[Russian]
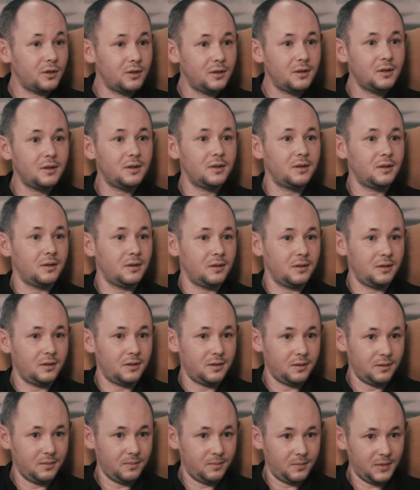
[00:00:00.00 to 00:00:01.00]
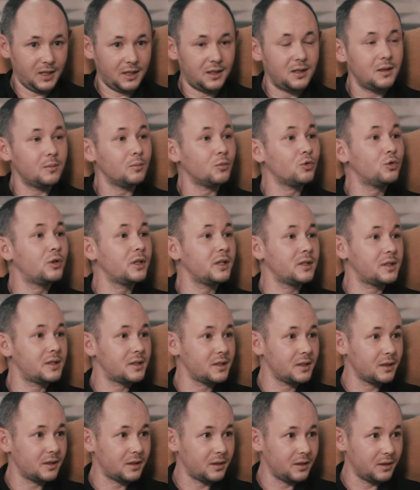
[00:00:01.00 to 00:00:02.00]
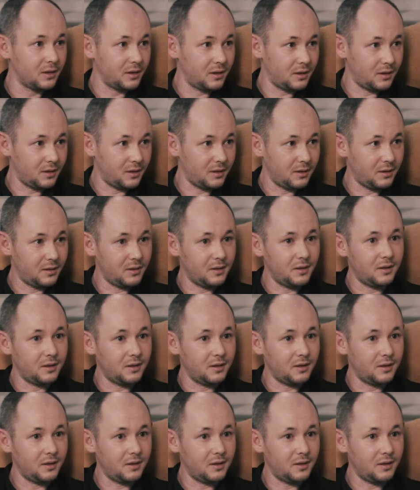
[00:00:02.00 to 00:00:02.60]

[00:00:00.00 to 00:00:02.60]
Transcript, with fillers: они такие мудрецы рынка,